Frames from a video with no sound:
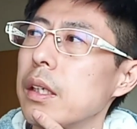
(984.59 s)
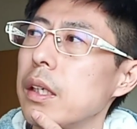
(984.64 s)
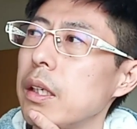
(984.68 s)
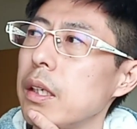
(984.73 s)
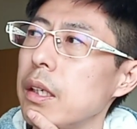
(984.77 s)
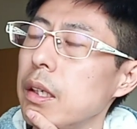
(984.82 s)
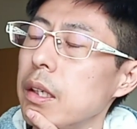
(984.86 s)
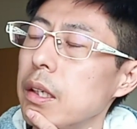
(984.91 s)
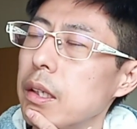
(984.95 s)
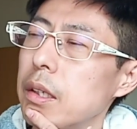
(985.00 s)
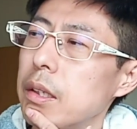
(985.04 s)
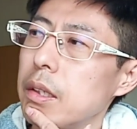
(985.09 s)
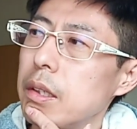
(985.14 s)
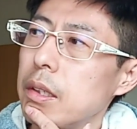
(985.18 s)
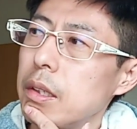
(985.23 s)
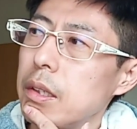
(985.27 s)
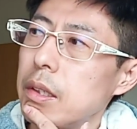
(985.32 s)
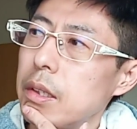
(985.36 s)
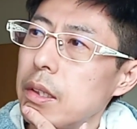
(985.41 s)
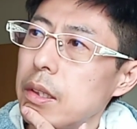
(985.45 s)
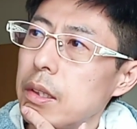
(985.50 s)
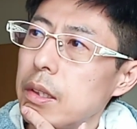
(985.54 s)

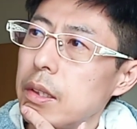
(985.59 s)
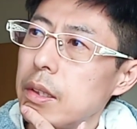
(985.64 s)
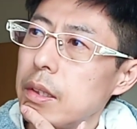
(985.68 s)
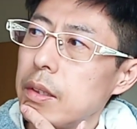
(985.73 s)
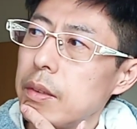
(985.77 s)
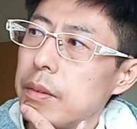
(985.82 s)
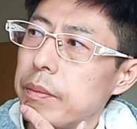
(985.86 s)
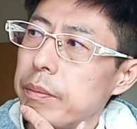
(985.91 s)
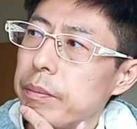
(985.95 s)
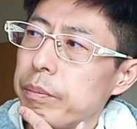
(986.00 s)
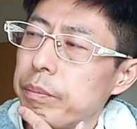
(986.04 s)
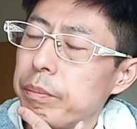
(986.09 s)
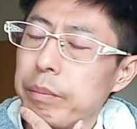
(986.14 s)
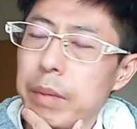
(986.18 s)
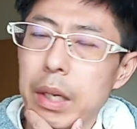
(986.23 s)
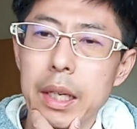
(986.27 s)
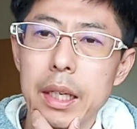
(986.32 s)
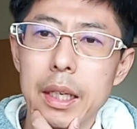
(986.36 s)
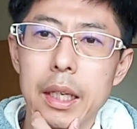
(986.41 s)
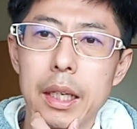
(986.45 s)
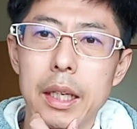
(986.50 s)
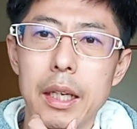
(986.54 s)
えー、
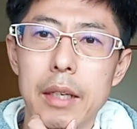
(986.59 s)
前